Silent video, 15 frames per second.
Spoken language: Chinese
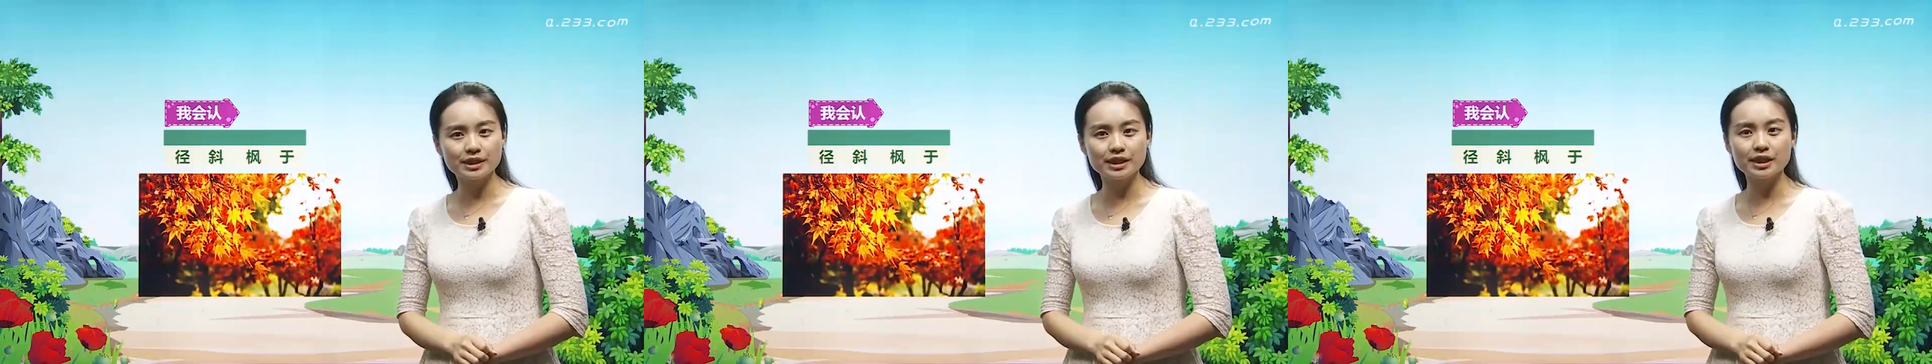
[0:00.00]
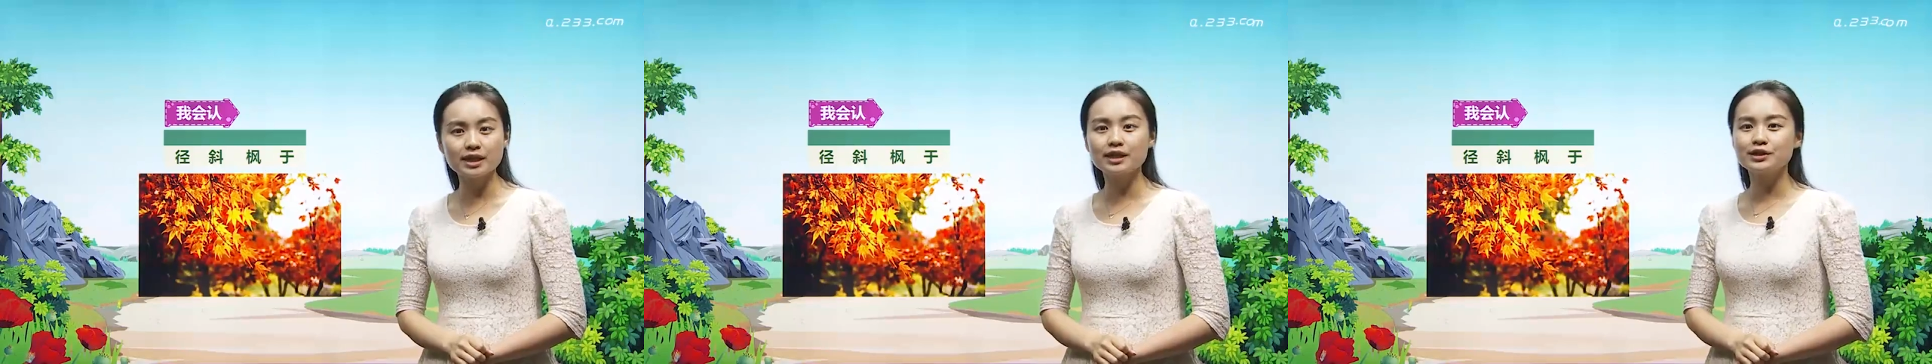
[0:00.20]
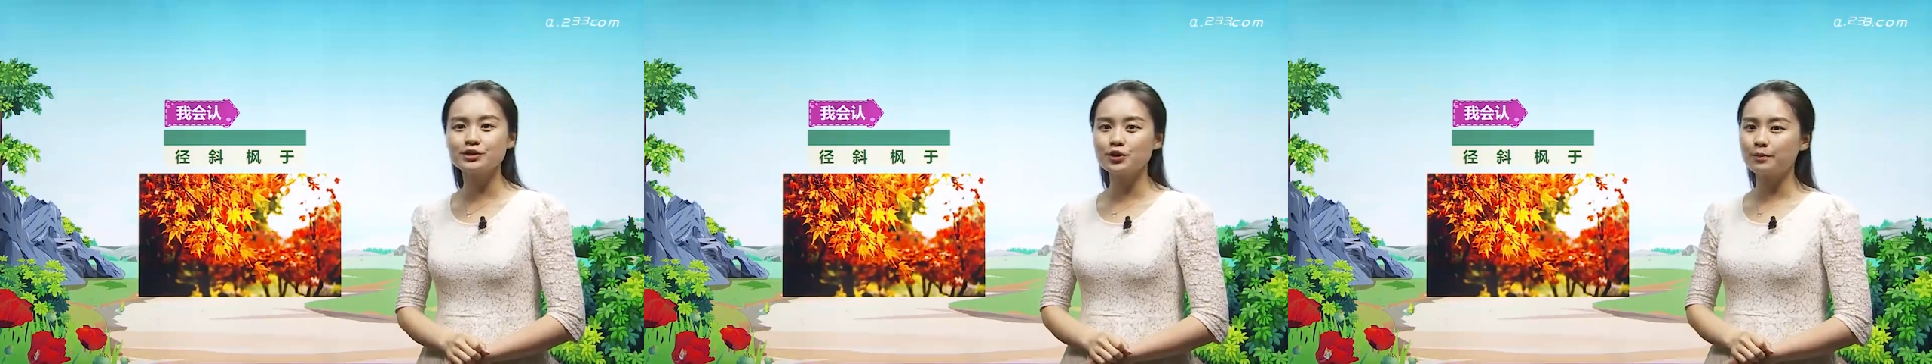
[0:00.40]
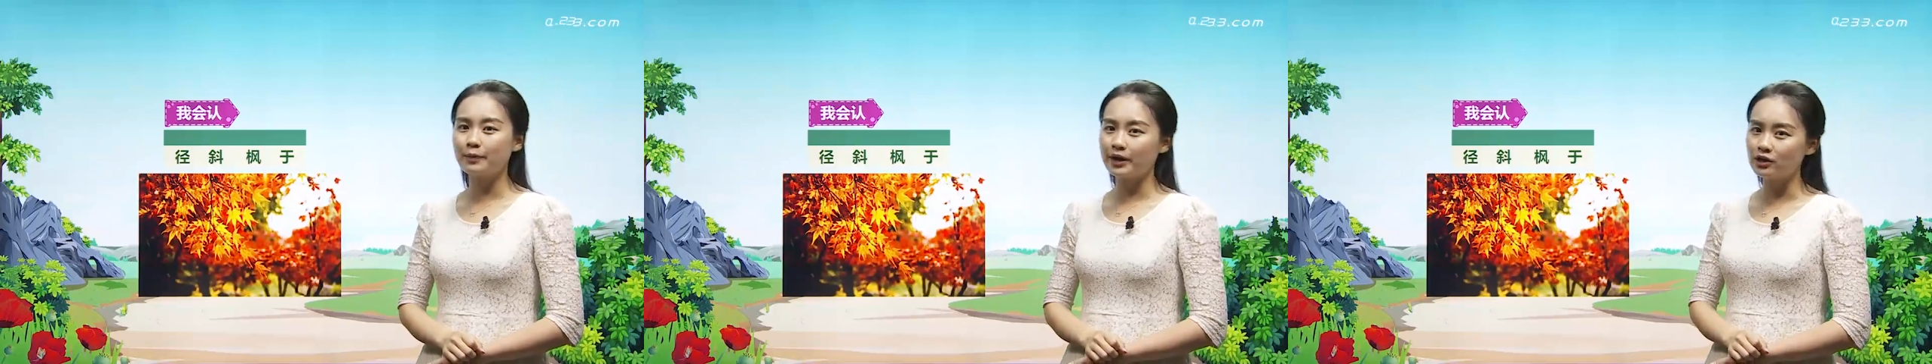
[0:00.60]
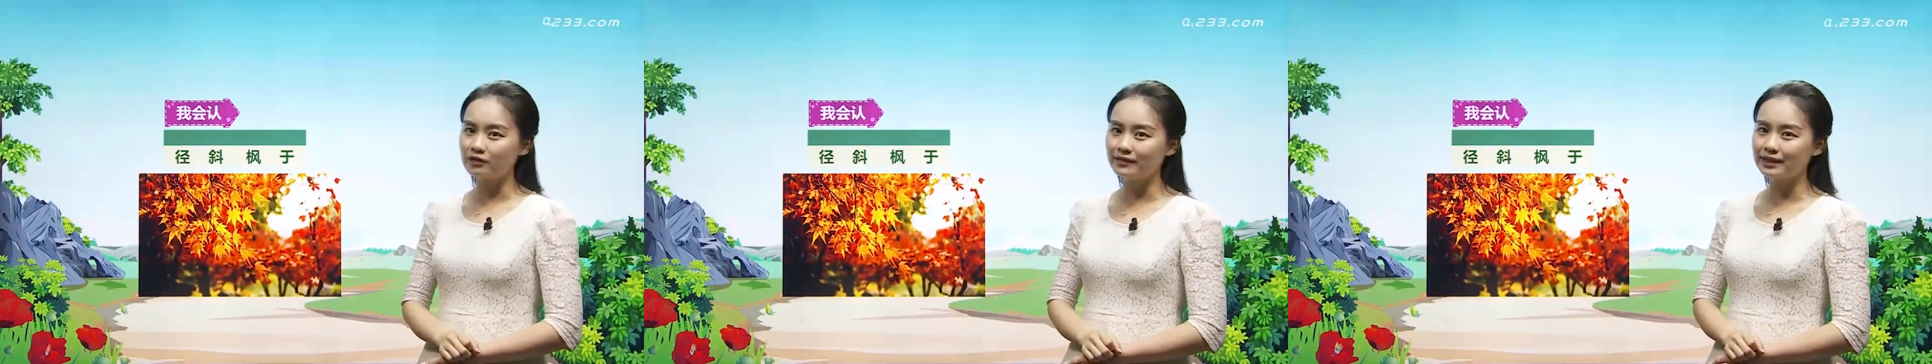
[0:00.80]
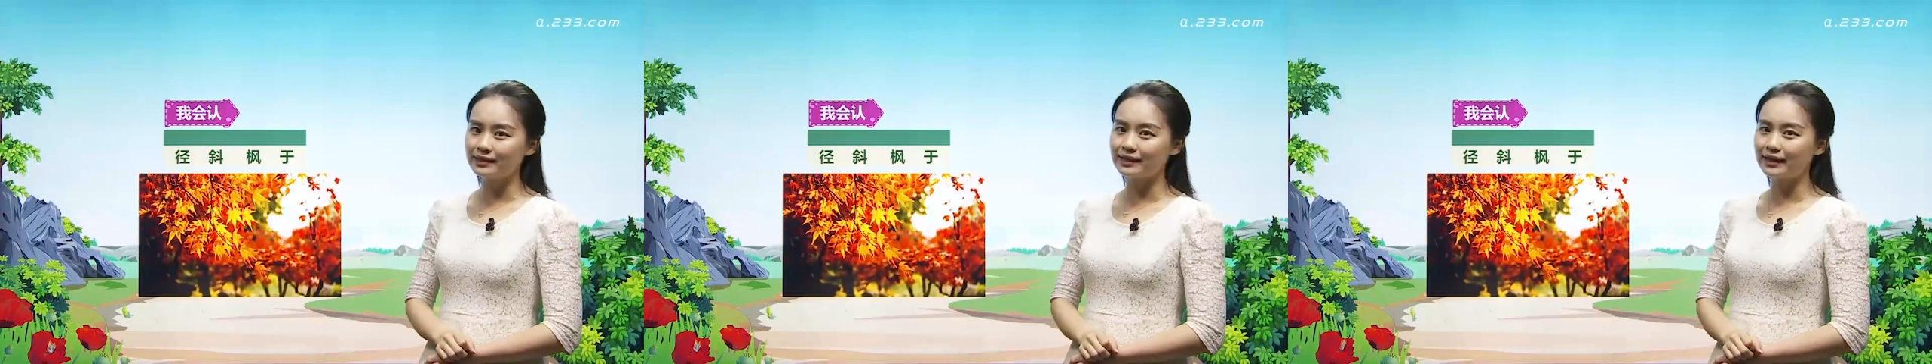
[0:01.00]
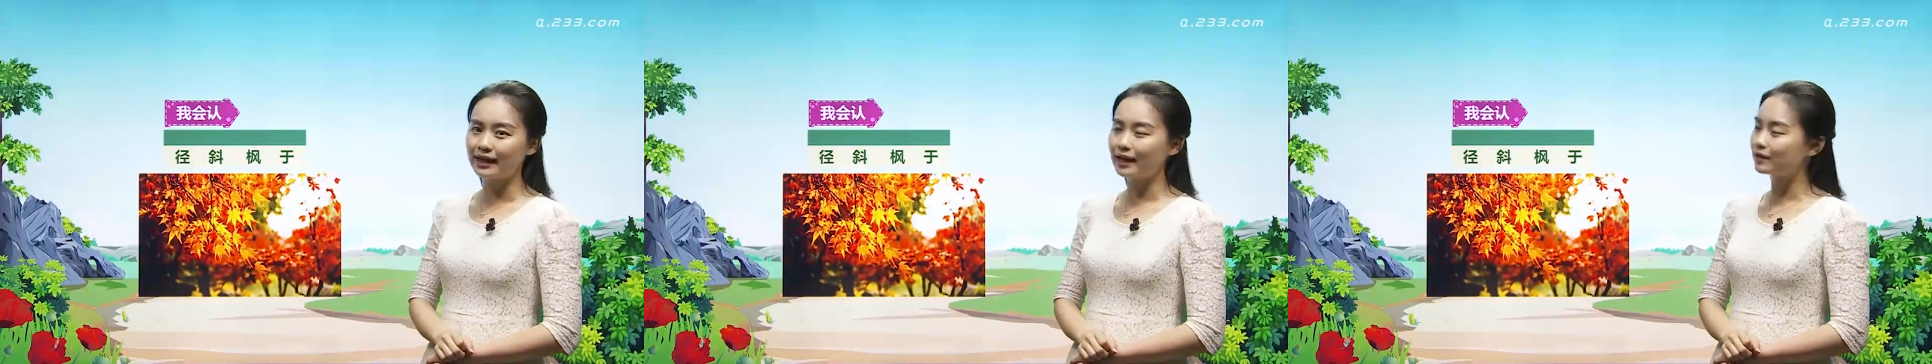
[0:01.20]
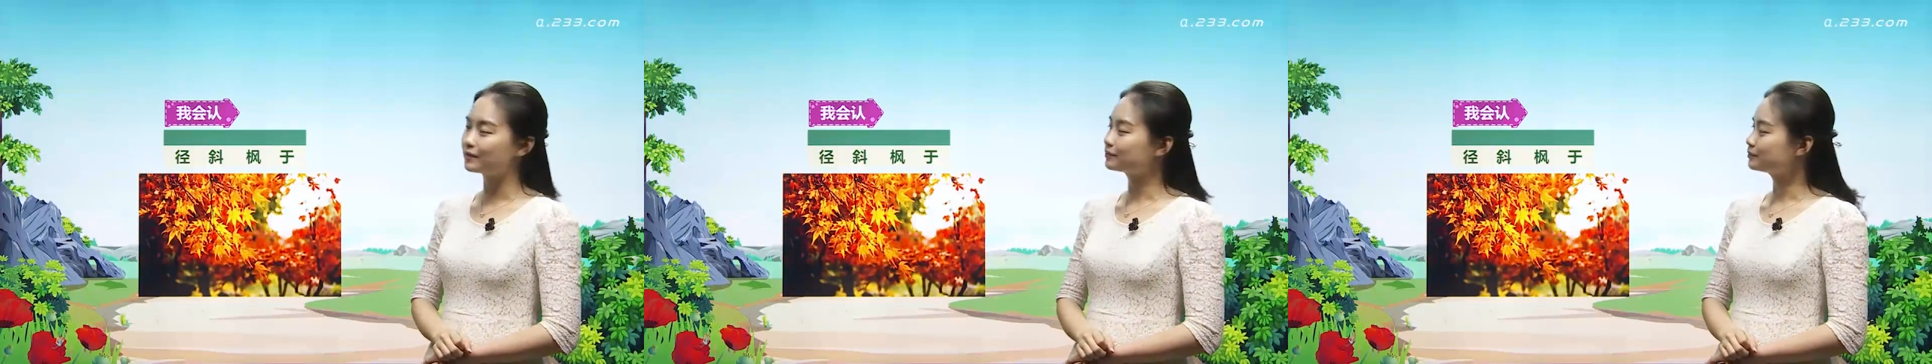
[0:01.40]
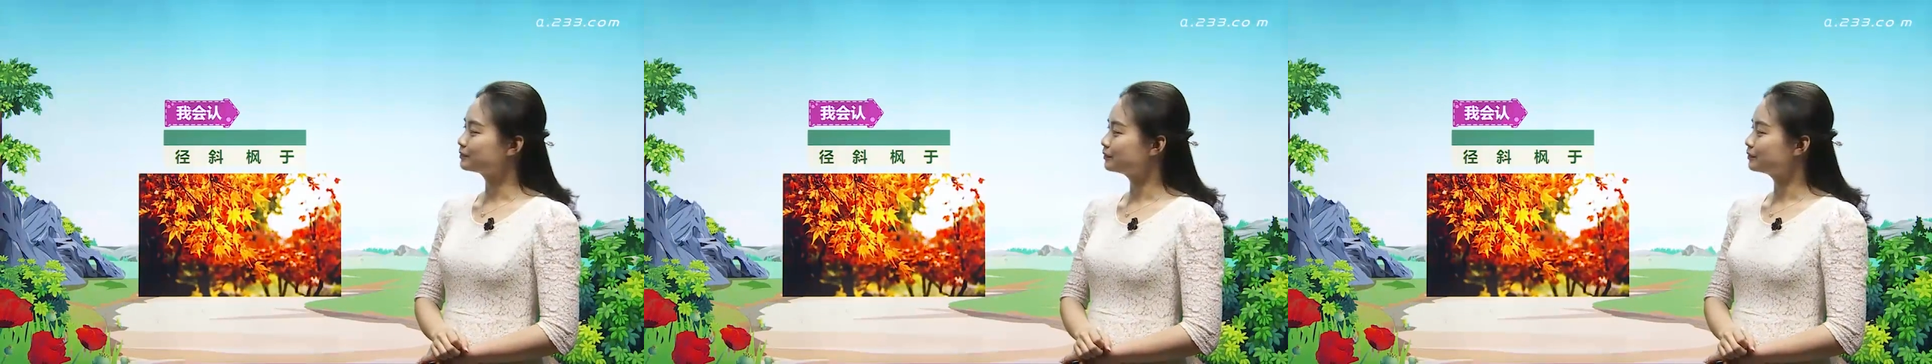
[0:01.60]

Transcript: 诗就没有问题啦。